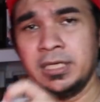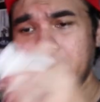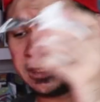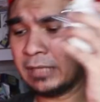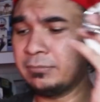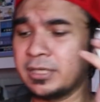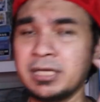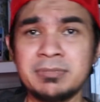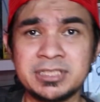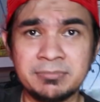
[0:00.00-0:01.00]
ini
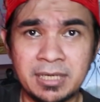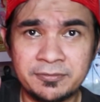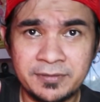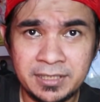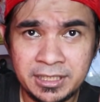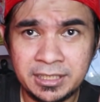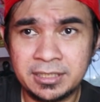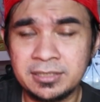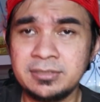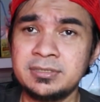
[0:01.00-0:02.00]
tumblernya masih Marvel nih
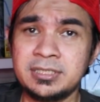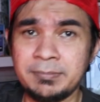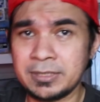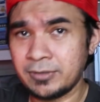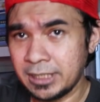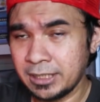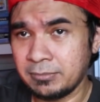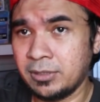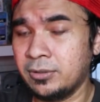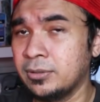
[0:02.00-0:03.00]
siapa tahu ada
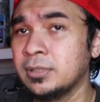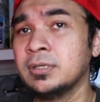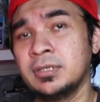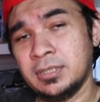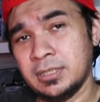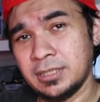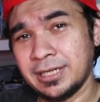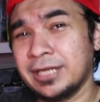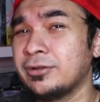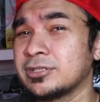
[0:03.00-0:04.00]
yang mau uh,
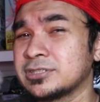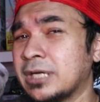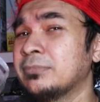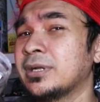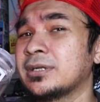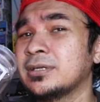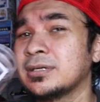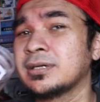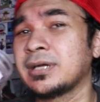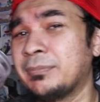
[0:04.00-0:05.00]
endorse Tumblr
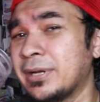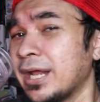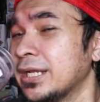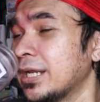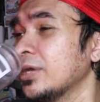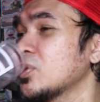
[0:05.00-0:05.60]
Kamen Rider ya.